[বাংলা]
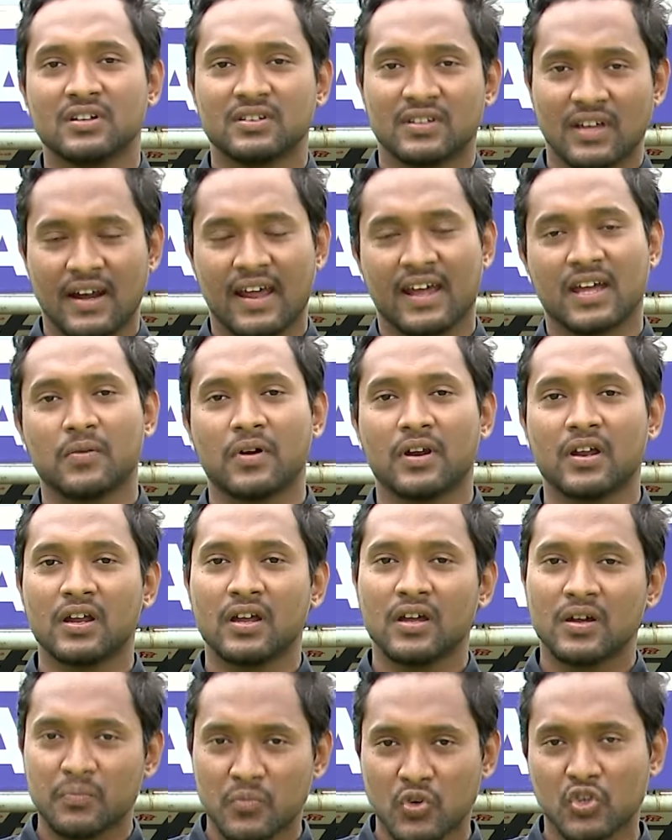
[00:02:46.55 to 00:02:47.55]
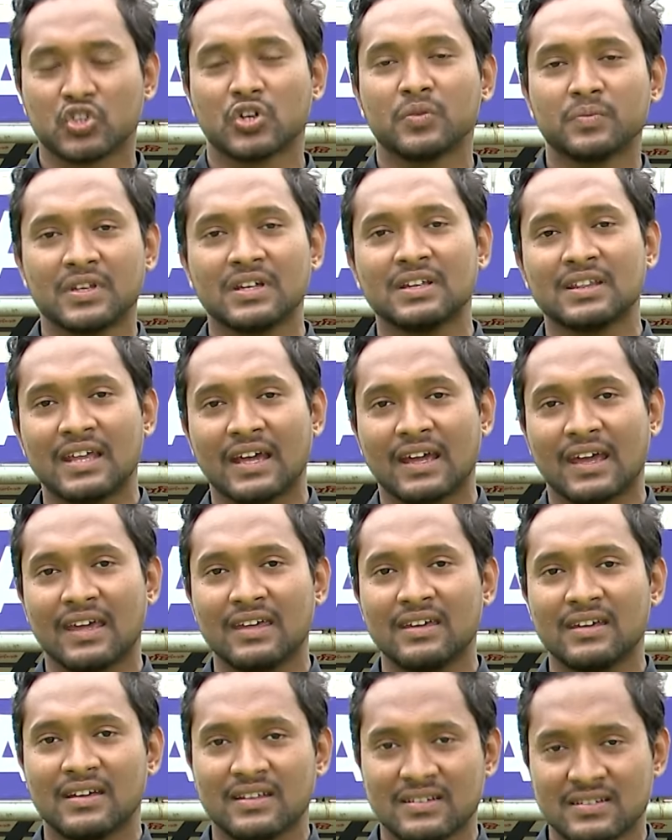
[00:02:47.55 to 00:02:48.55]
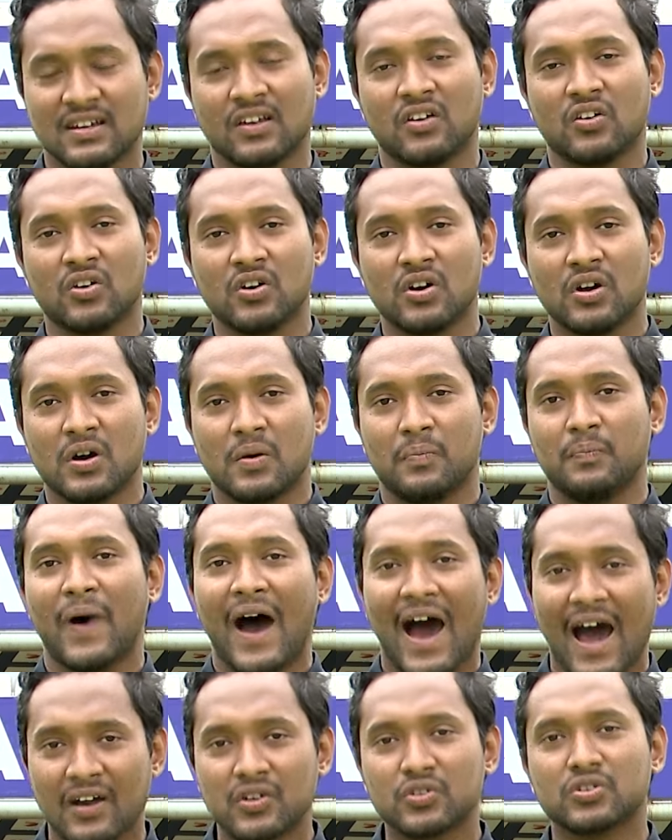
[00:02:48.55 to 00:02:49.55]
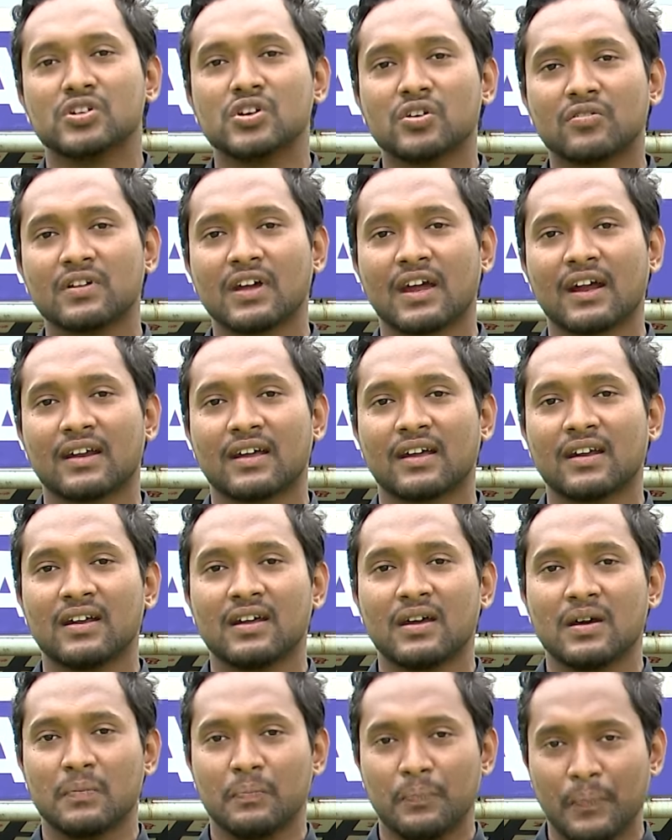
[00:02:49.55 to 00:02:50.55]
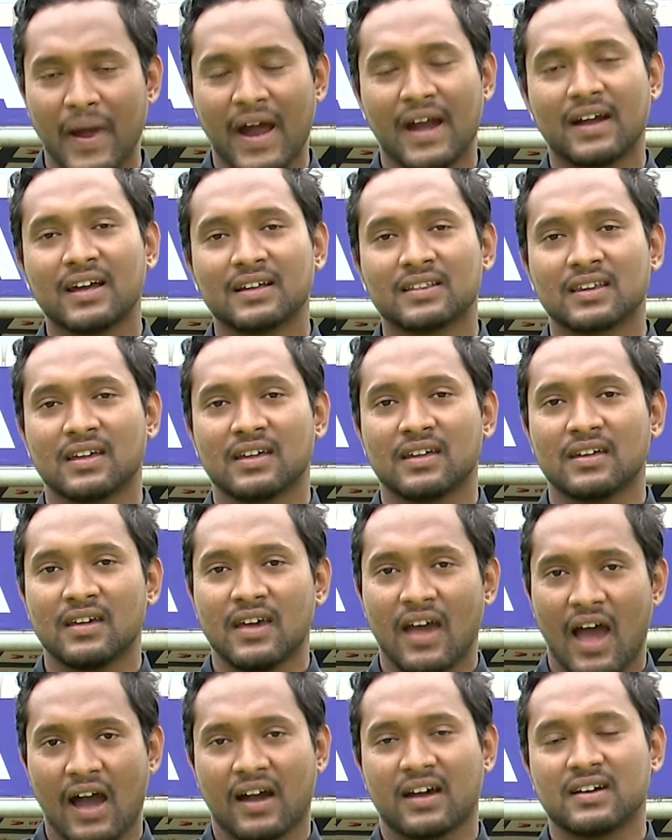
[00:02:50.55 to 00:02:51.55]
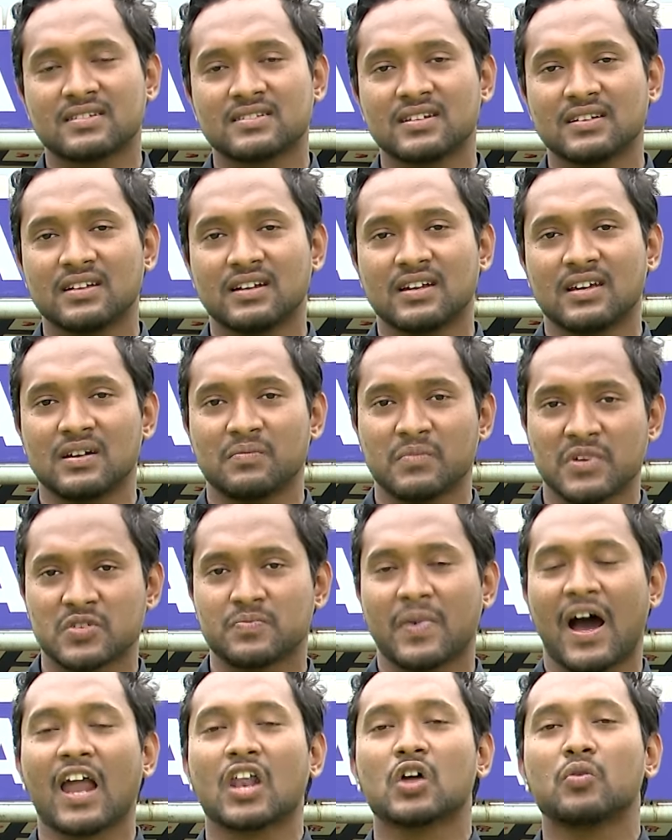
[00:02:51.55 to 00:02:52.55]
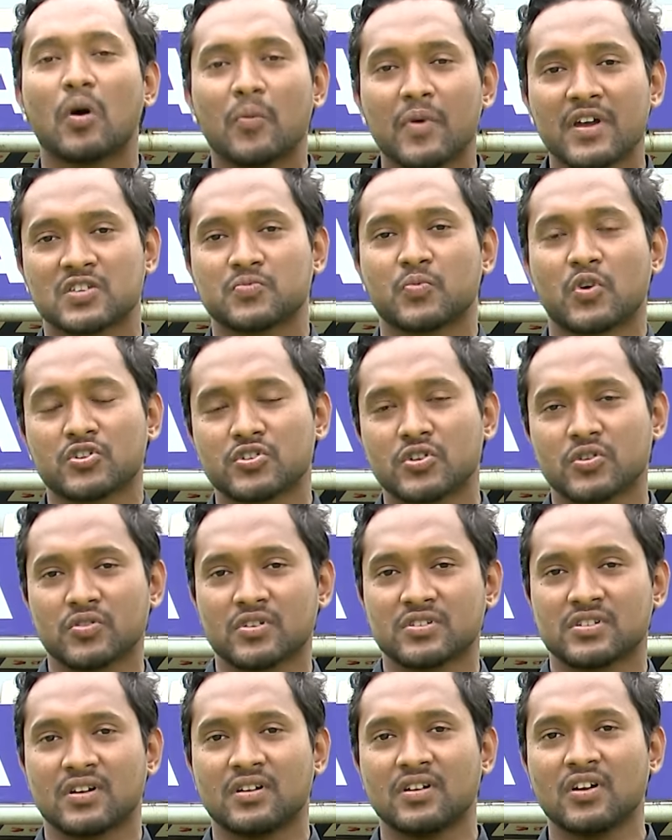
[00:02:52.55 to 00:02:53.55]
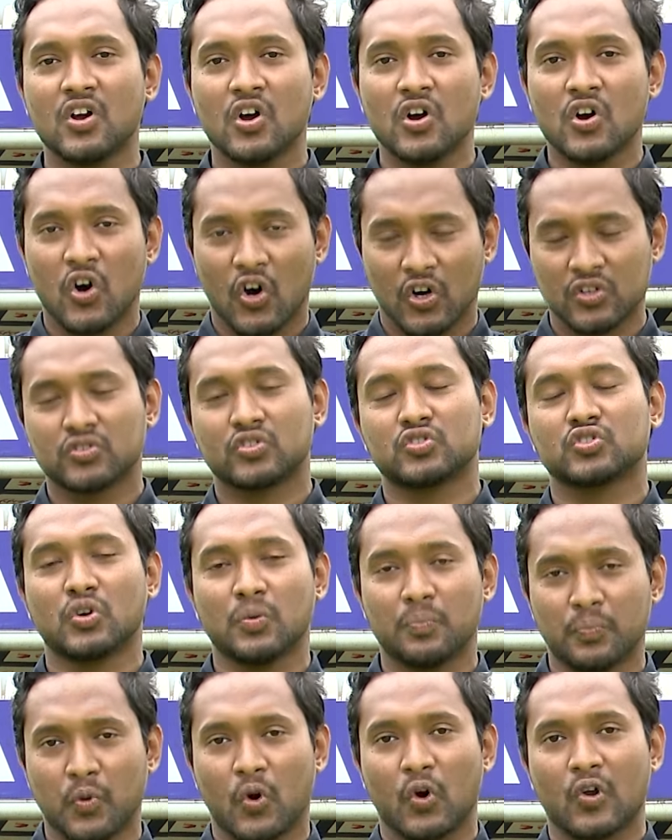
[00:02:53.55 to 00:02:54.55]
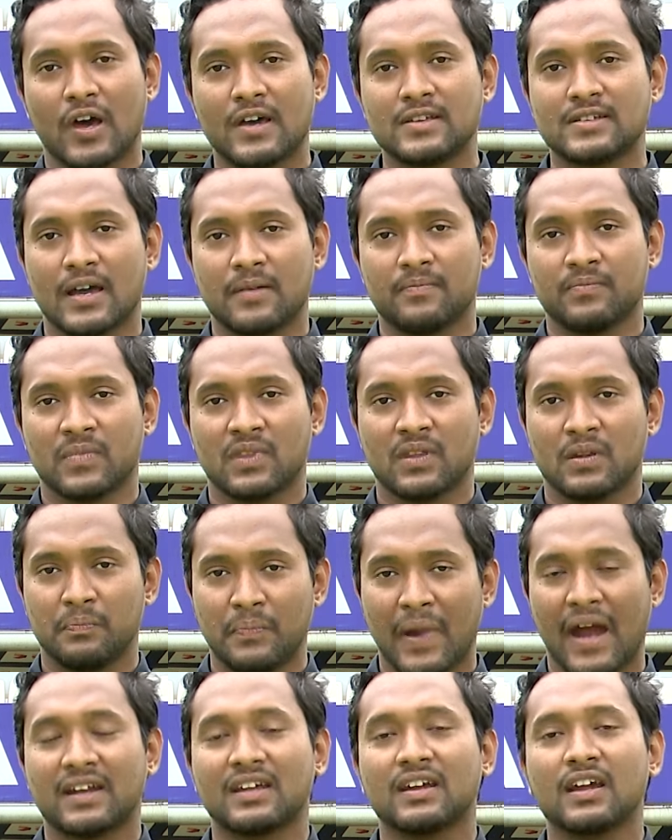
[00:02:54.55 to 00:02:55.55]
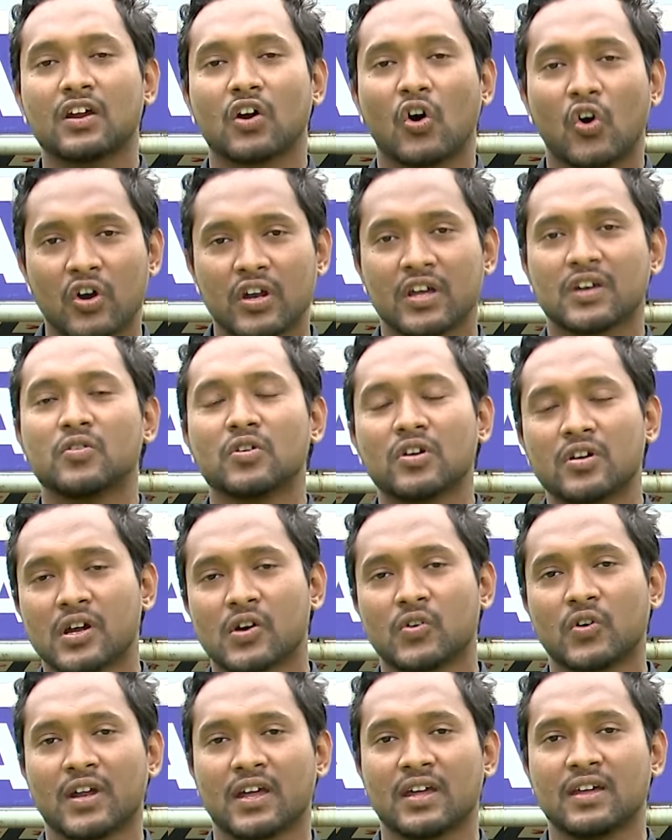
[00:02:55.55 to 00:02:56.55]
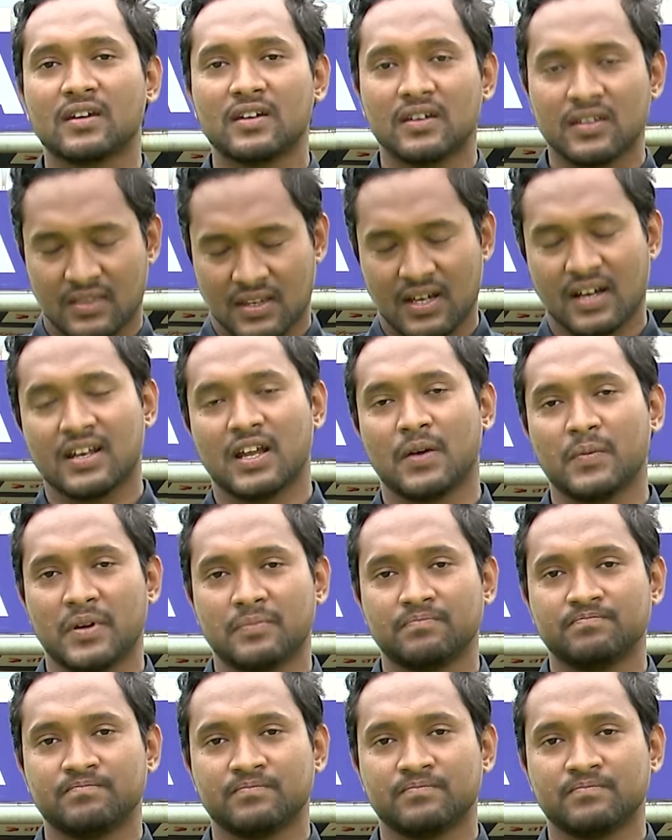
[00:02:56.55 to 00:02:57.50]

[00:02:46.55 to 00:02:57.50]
তার একেবারে প্রথম দিন থেকেই ছিল ভারতীয় ক্রিকেটের ব্যাট হাতে আকাশটা তিনি বেশ ভালোভাবে স্পর্শ করেছেন অন্তত বলাই যায় ব্যাটিংয়ের অনেকগুলো রেকর্ডই তার নামে